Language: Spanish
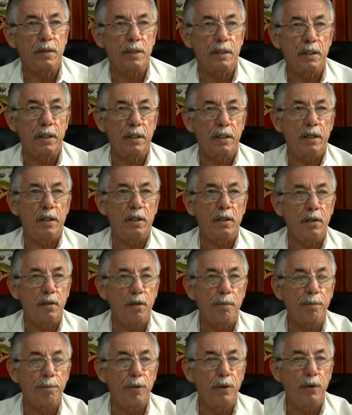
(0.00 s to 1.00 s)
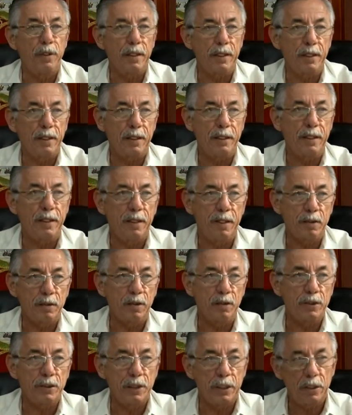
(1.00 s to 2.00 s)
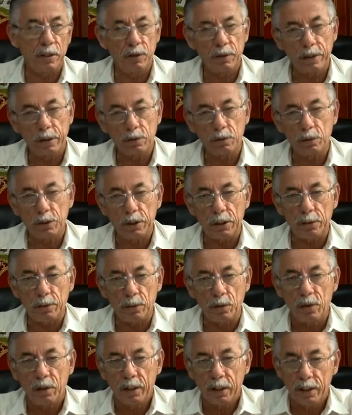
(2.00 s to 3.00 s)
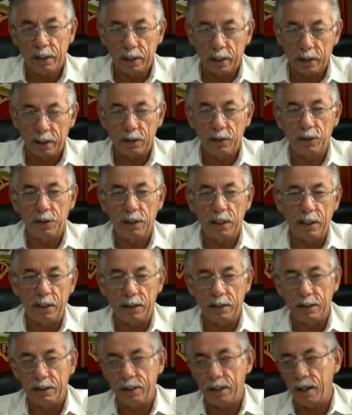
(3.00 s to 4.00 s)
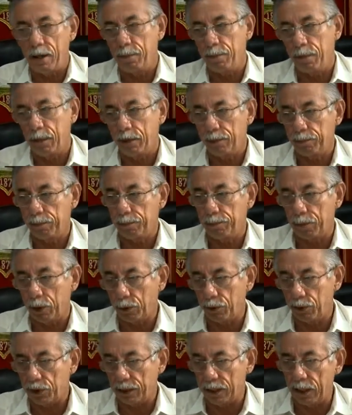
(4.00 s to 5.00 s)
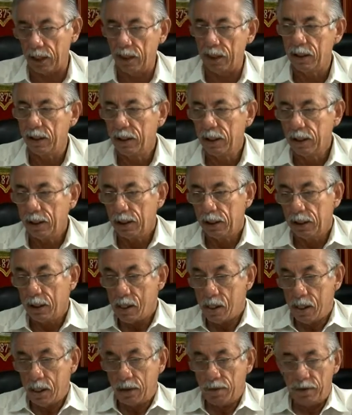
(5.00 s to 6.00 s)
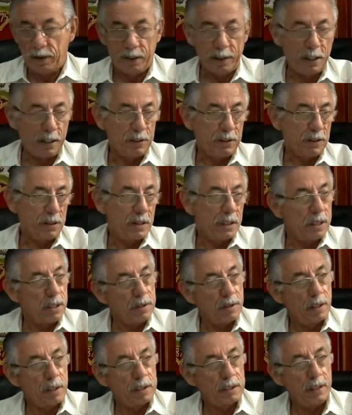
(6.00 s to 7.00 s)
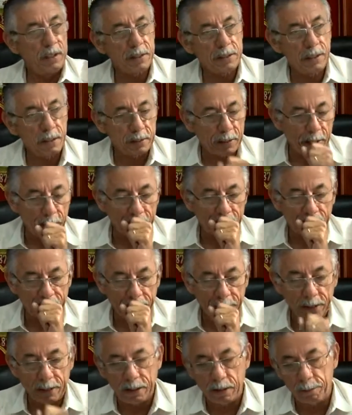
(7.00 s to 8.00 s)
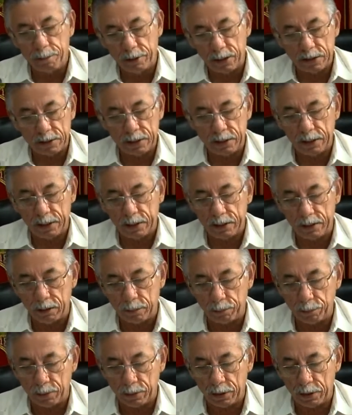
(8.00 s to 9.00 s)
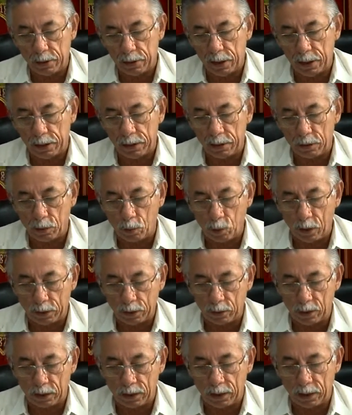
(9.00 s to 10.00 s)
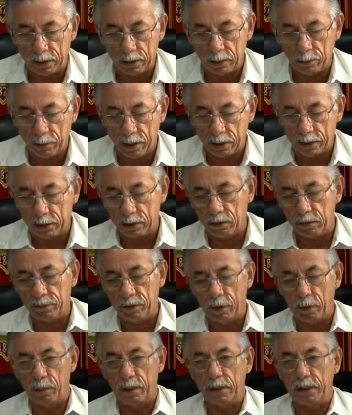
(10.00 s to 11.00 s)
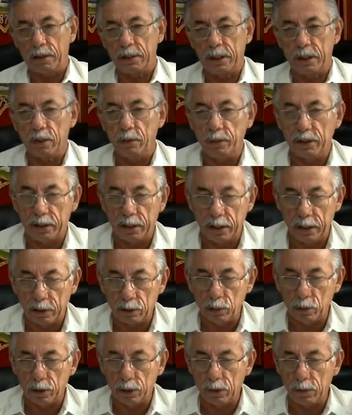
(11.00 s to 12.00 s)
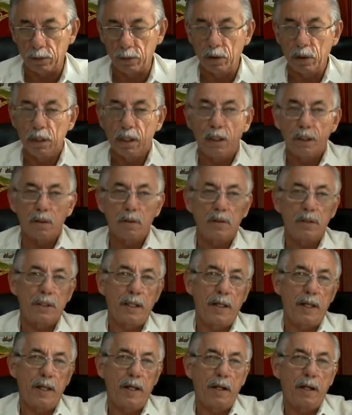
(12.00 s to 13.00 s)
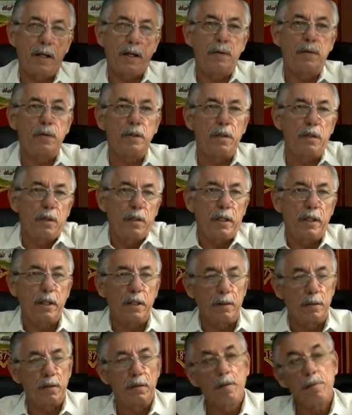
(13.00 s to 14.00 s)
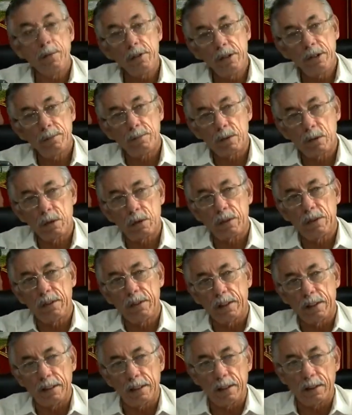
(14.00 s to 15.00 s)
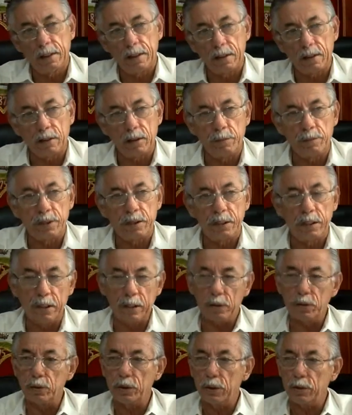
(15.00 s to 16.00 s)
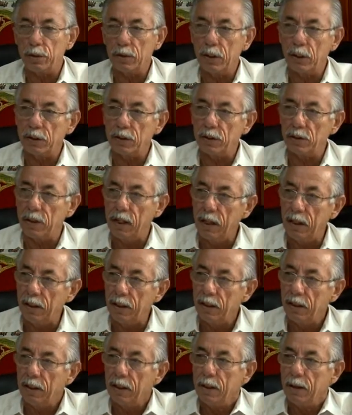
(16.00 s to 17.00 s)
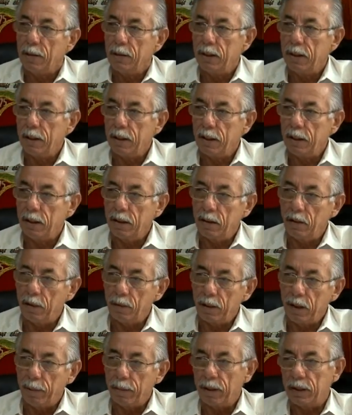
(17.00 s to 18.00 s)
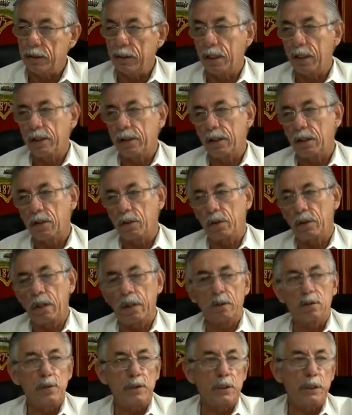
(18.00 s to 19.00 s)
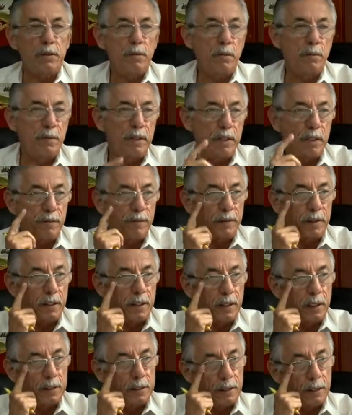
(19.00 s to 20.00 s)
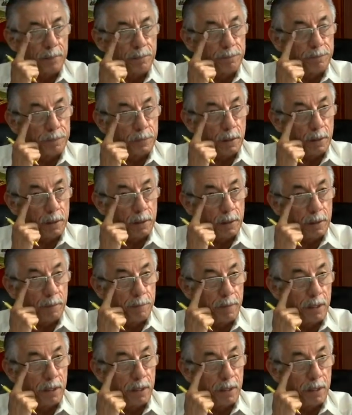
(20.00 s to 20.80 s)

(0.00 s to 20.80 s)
que componen el Consejo Ejecutivo en la regional de AME provincial. Fernando Cedeño, el alcalde de Santana, es el presidente, pues, y hay cuatro alcaldes más que conforman ese comité ejecutivo. ¿Con quién era la reunión? Era con los miembros del Comité Ejecutivo Nacional, eh, obviamente la directora ejecutiva María Fernanda eh,